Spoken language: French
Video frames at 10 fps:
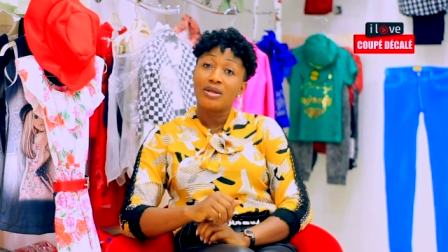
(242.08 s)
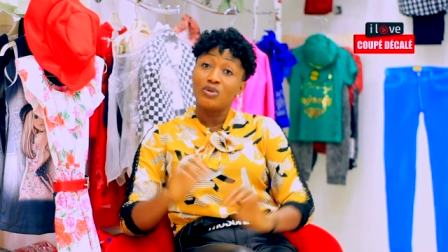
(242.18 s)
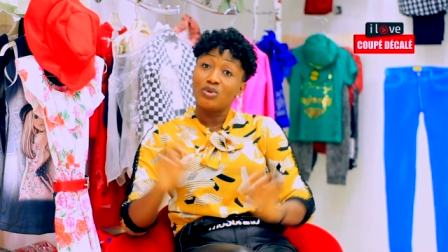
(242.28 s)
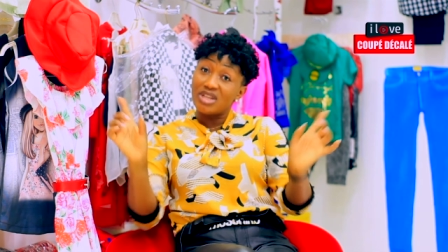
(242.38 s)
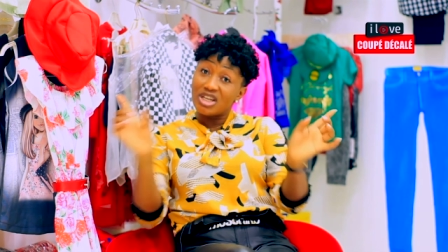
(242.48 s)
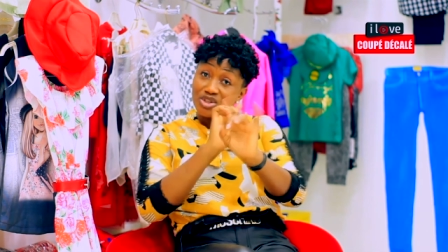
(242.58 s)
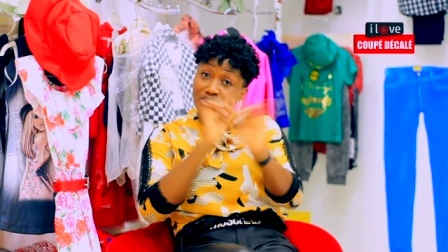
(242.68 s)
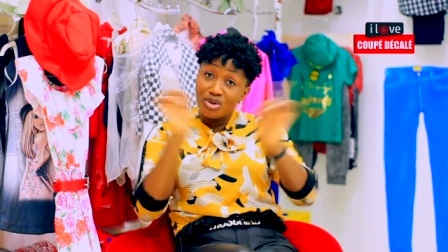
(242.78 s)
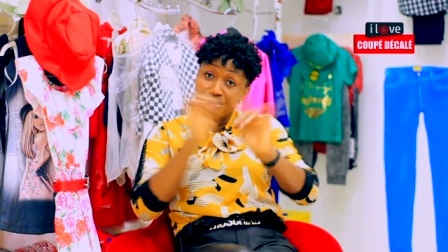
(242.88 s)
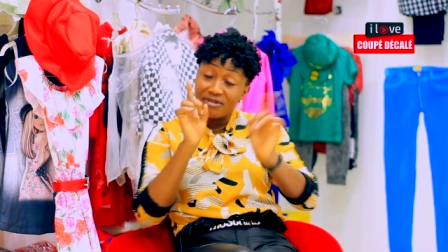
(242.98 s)
Donc dans
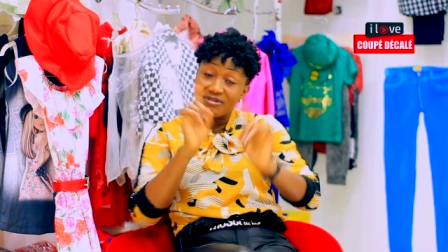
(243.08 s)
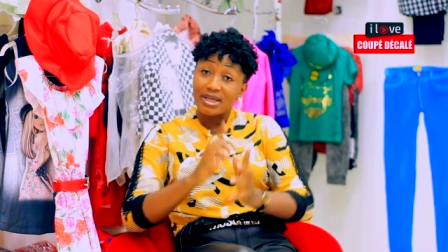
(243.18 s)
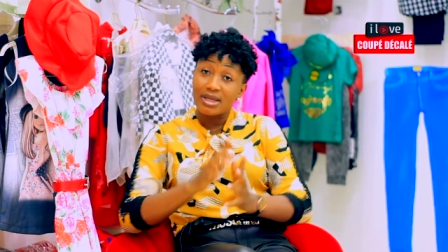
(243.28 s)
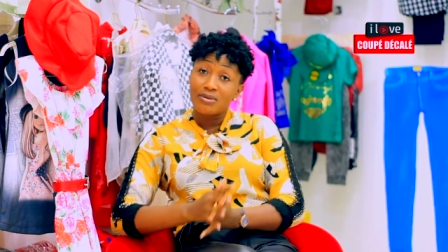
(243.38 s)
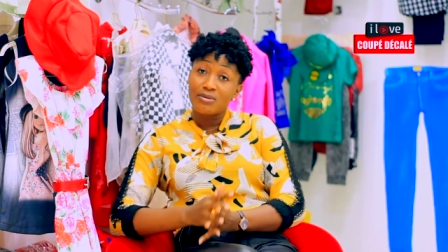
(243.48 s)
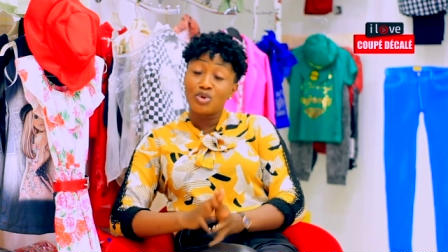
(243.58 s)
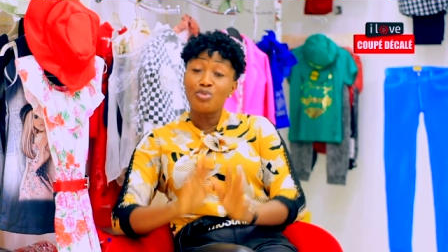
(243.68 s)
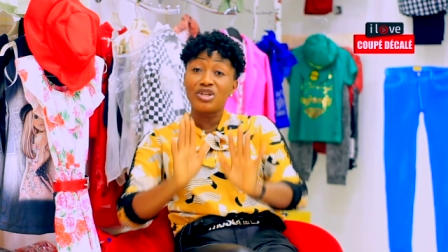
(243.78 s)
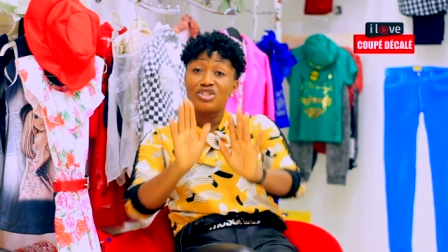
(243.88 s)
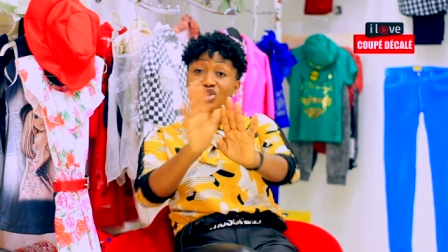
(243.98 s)
Jésus, on ne peut pas faire ça.
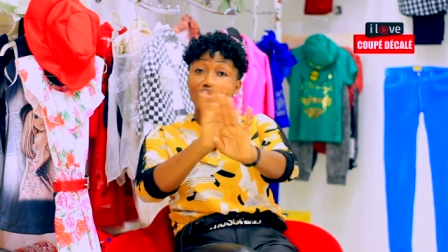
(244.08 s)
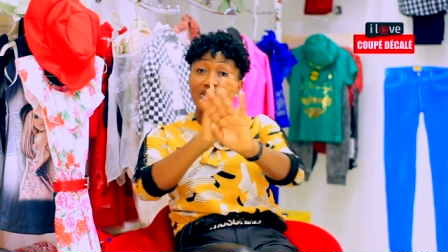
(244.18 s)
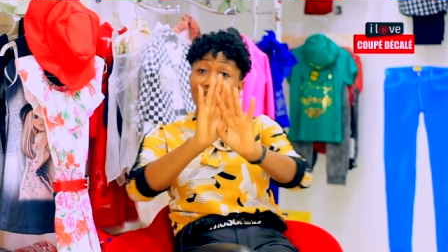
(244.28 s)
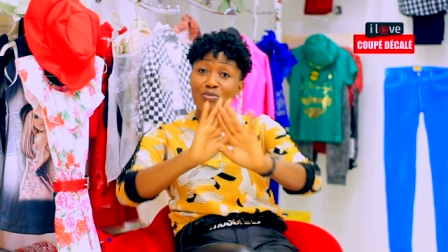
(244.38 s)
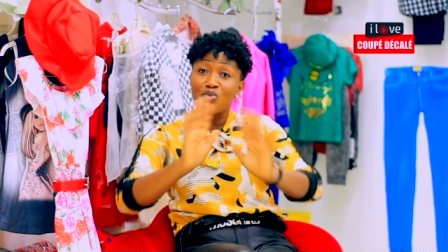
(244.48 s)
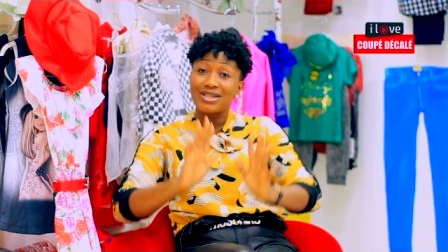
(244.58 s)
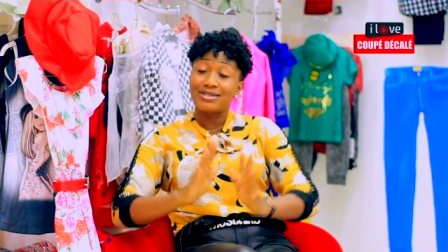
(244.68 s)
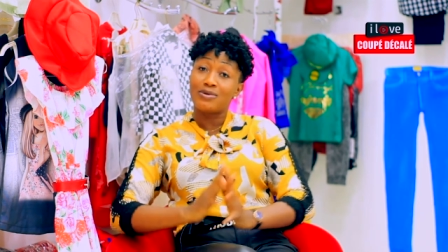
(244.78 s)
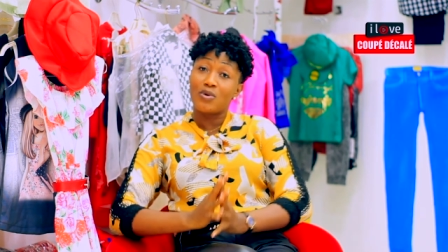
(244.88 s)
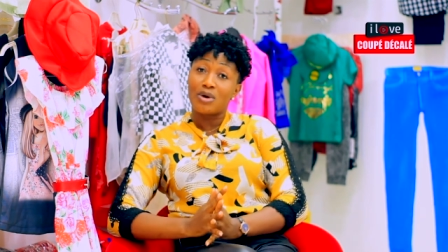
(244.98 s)
Donc que Jésus, c'est un
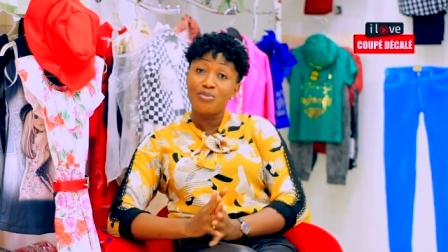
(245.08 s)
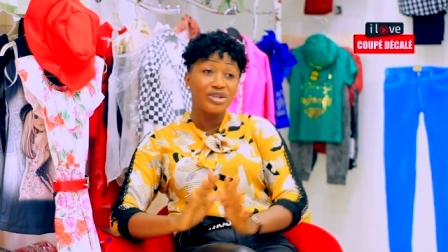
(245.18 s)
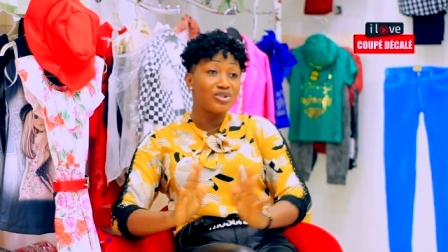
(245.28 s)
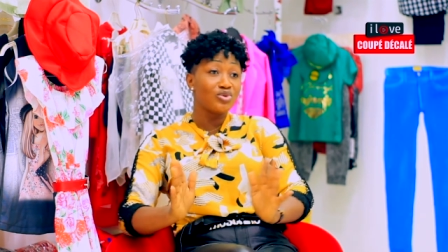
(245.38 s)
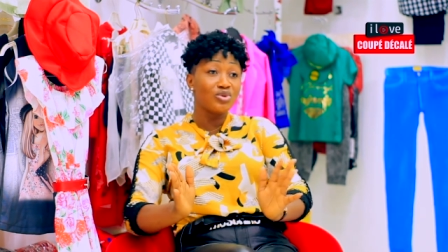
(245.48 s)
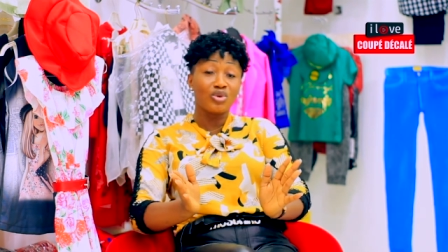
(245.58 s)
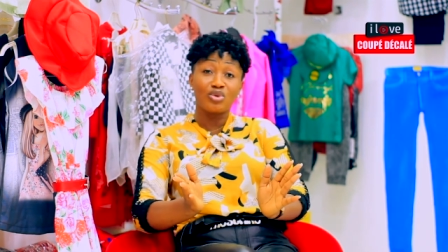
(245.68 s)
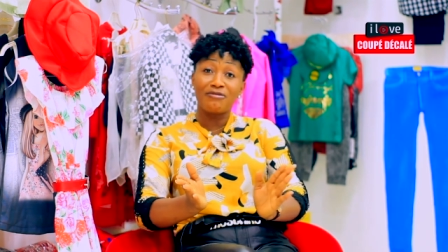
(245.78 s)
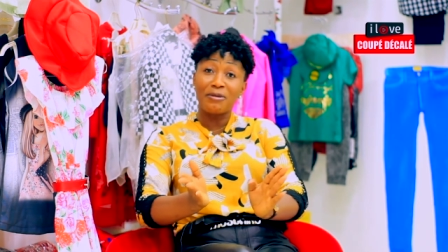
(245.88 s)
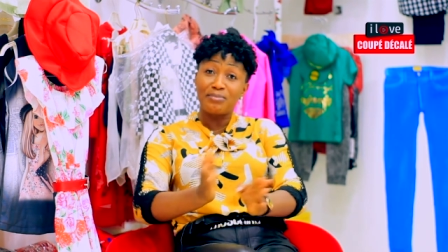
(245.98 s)
moisi quoi. Ou bien Jésus, on
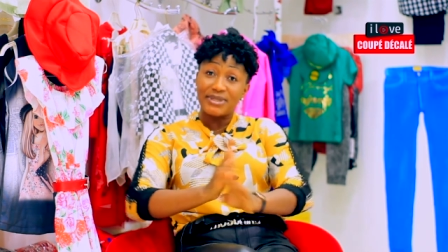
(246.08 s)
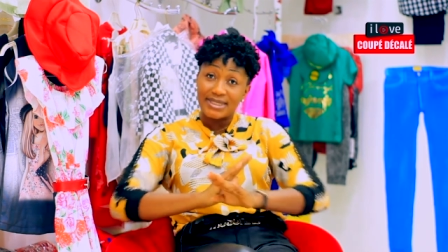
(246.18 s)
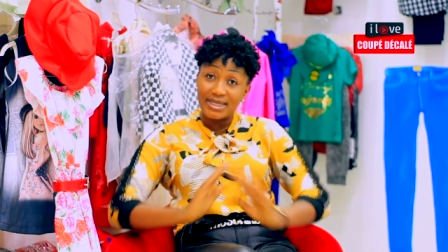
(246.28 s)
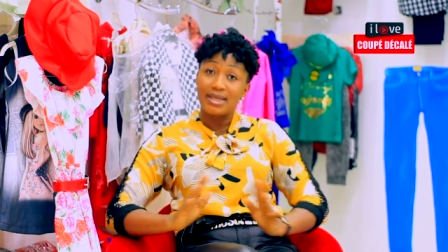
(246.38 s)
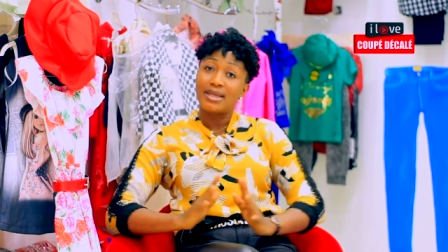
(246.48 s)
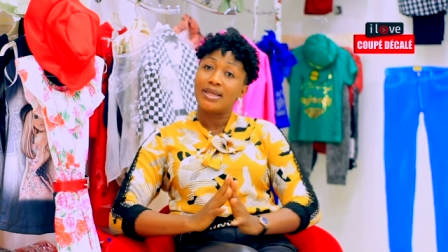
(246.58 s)
doit faire pitié.